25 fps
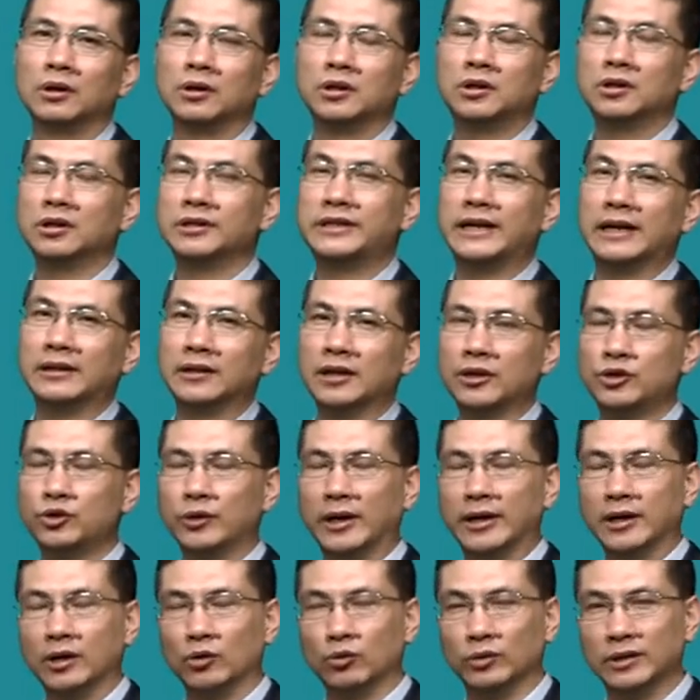课下呢就
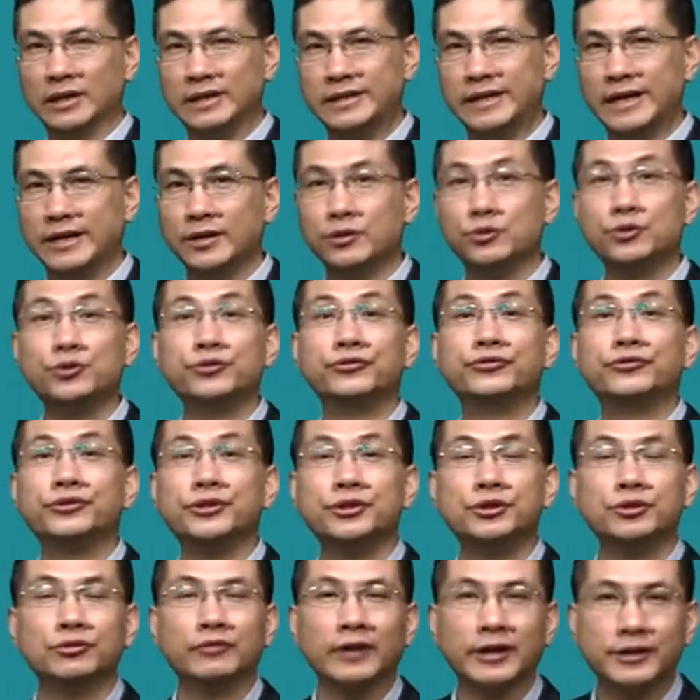按照我的建议去复
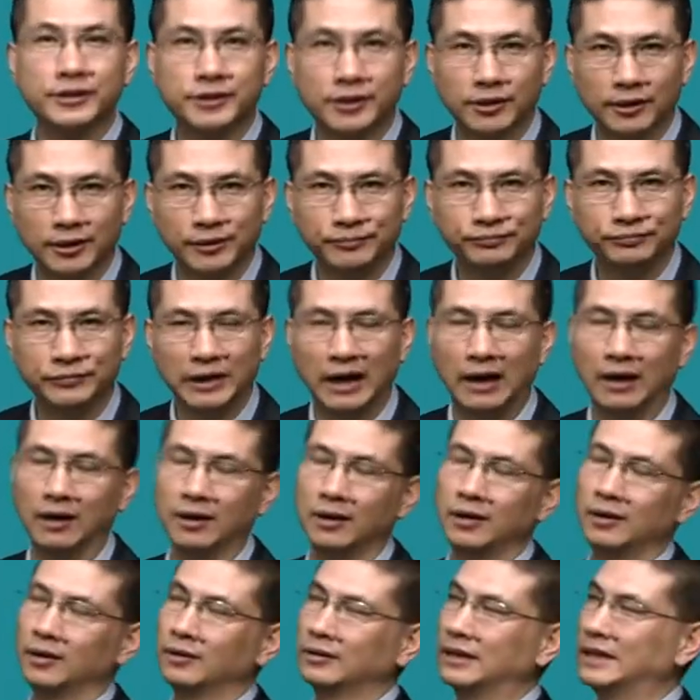习就完事儿了啊。
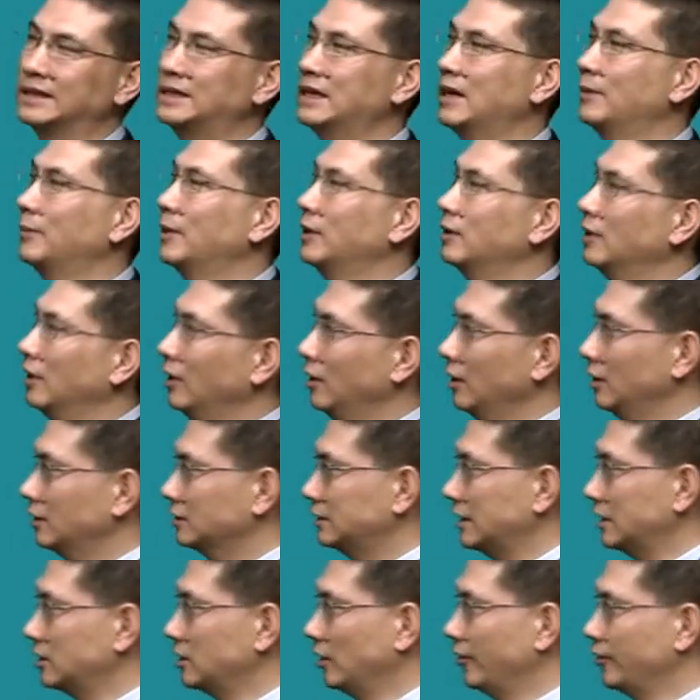那下边呢
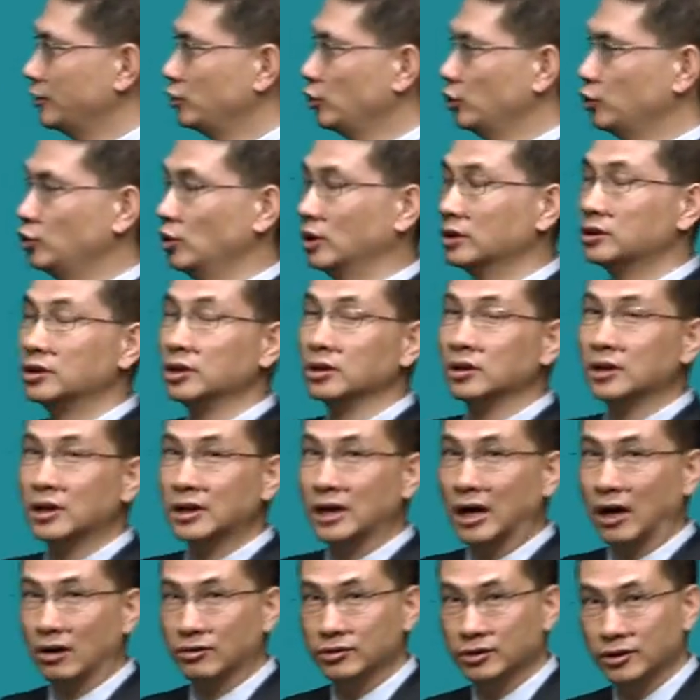再稍微说说整个
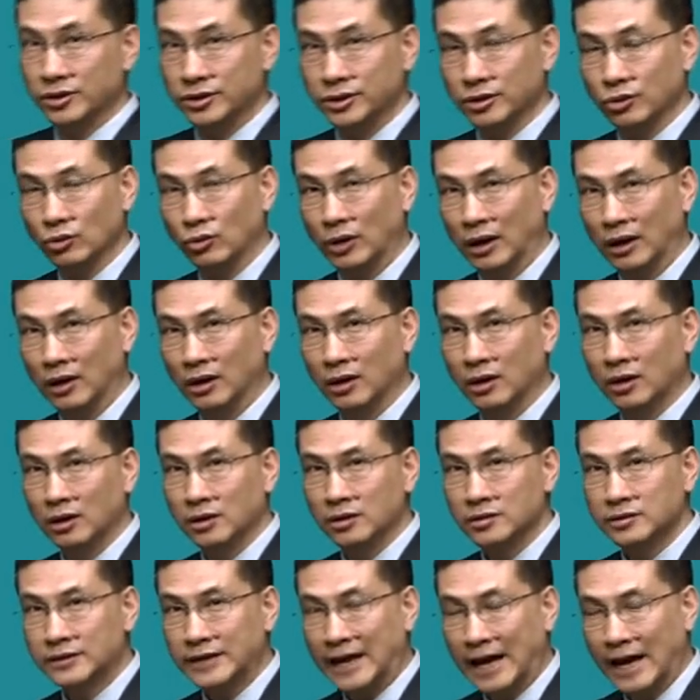考试的情况。
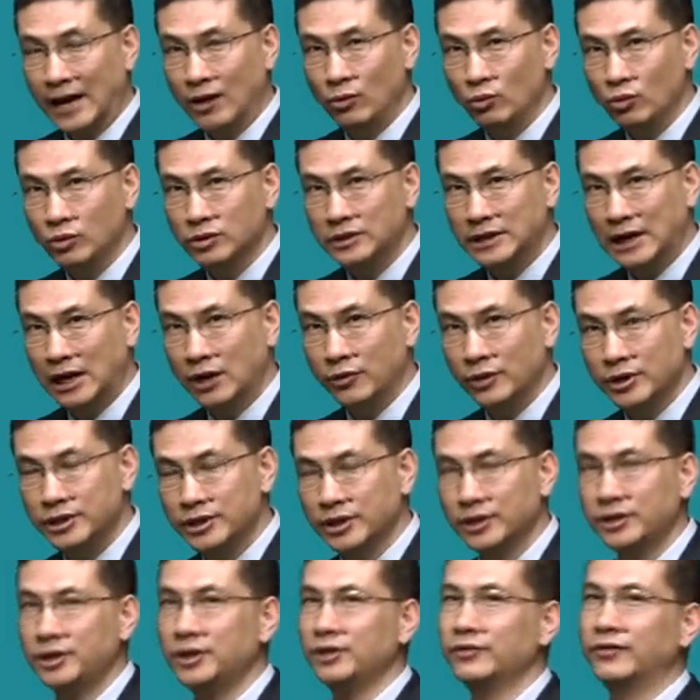财务战略
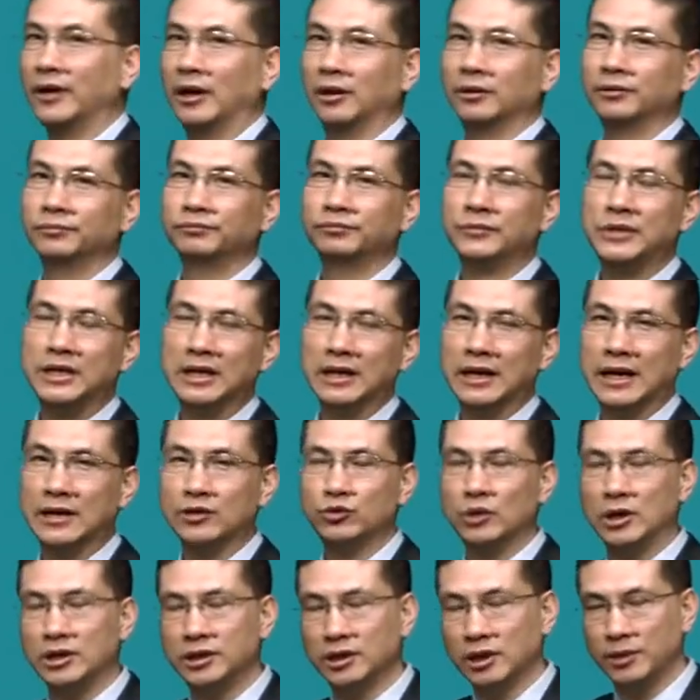这个地方应该
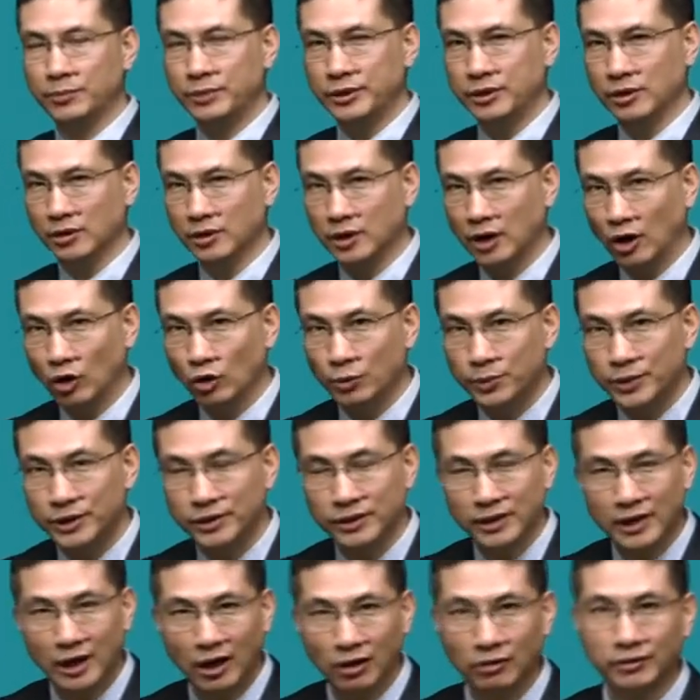算是个比较高
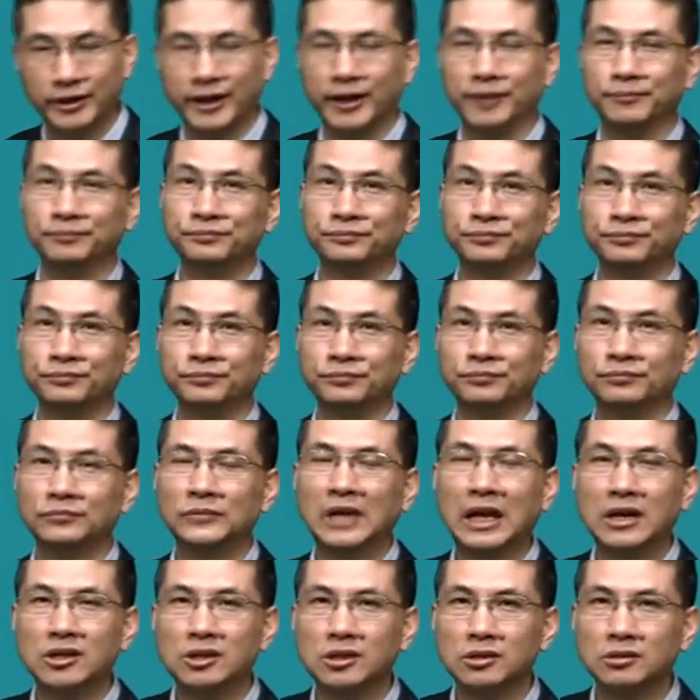频的考点，
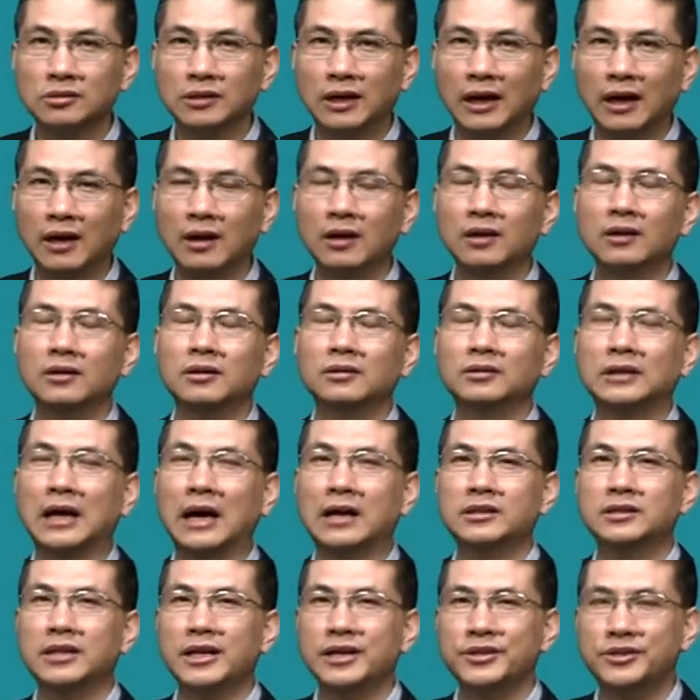但是呢
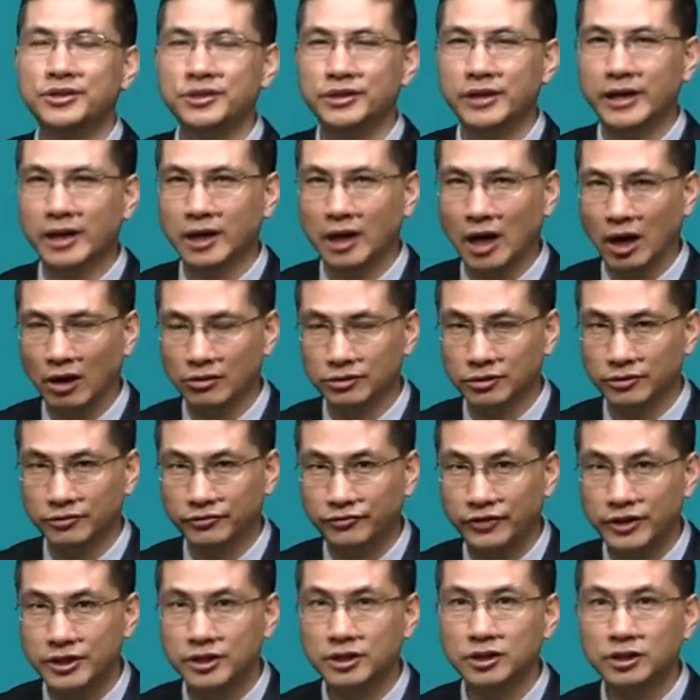它这几年考试的
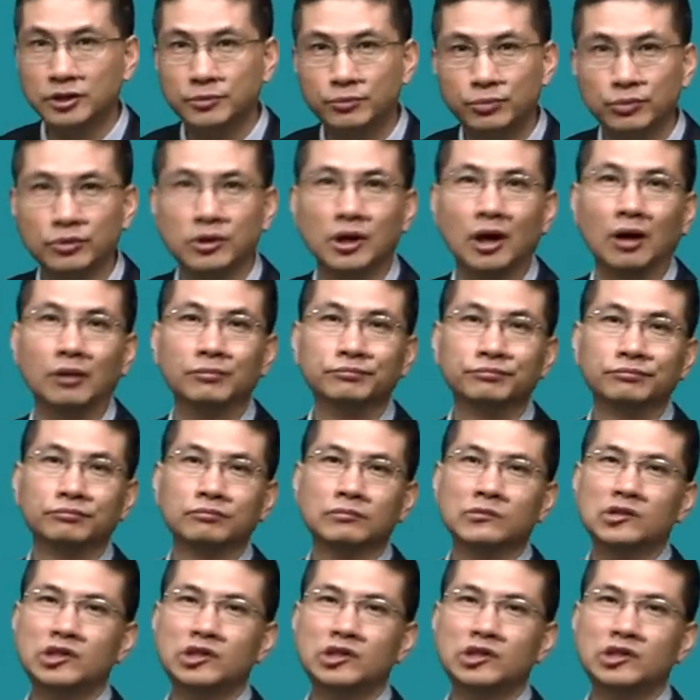分值不高。